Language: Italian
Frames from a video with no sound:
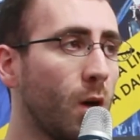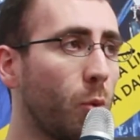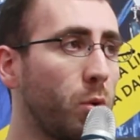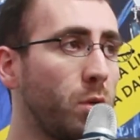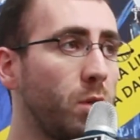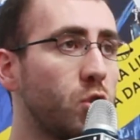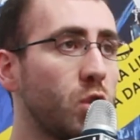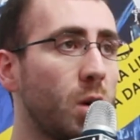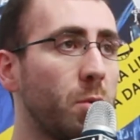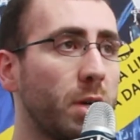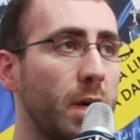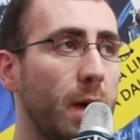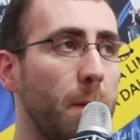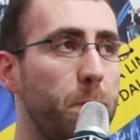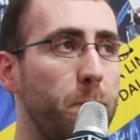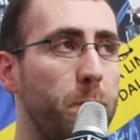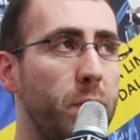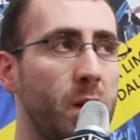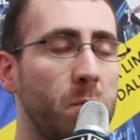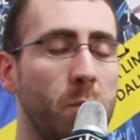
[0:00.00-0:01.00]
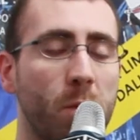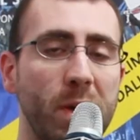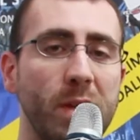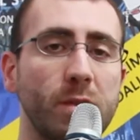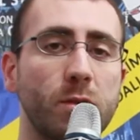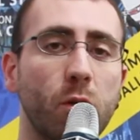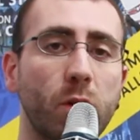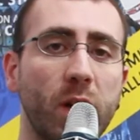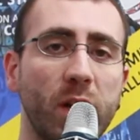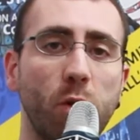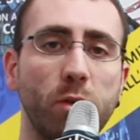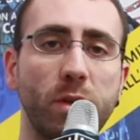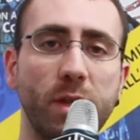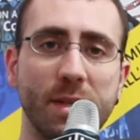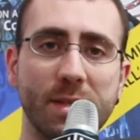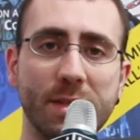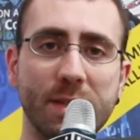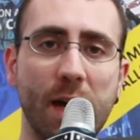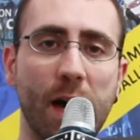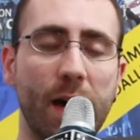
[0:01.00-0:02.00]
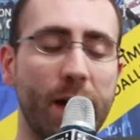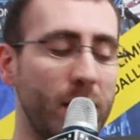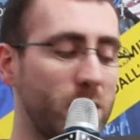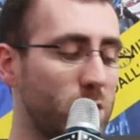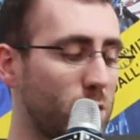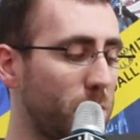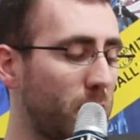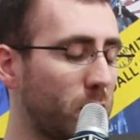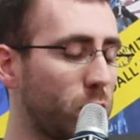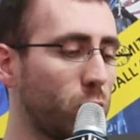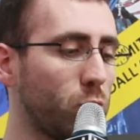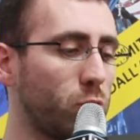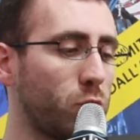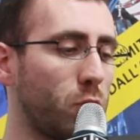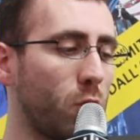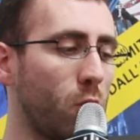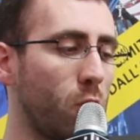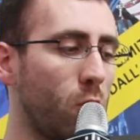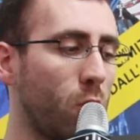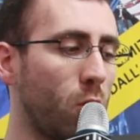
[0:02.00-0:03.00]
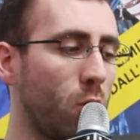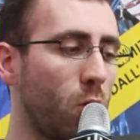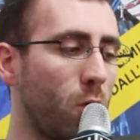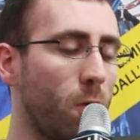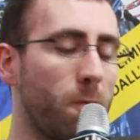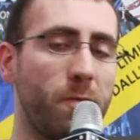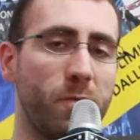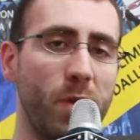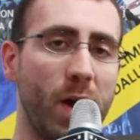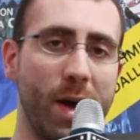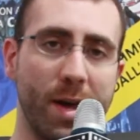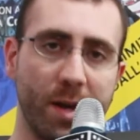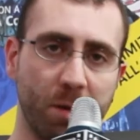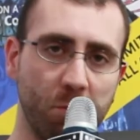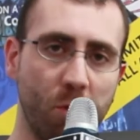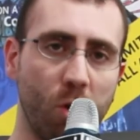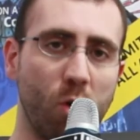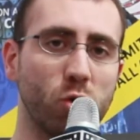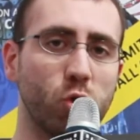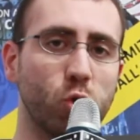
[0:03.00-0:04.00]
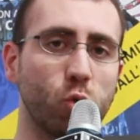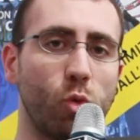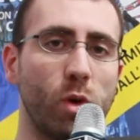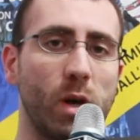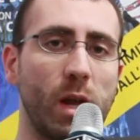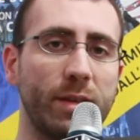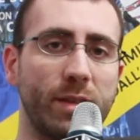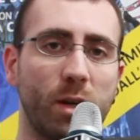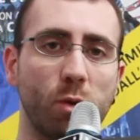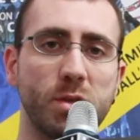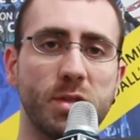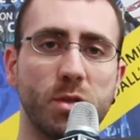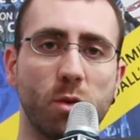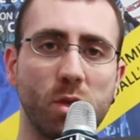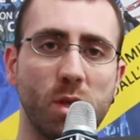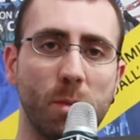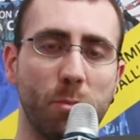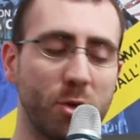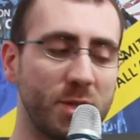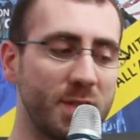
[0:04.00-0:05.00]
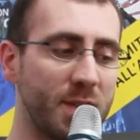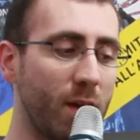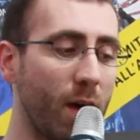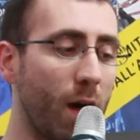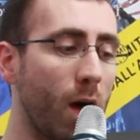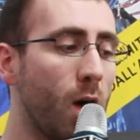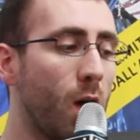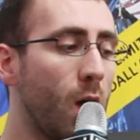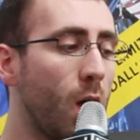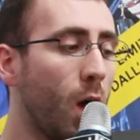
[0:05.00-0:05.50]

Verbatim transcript: Quindi diciamo che per il momento credo di restare soprattutto fermo sulla traduzione di poesie.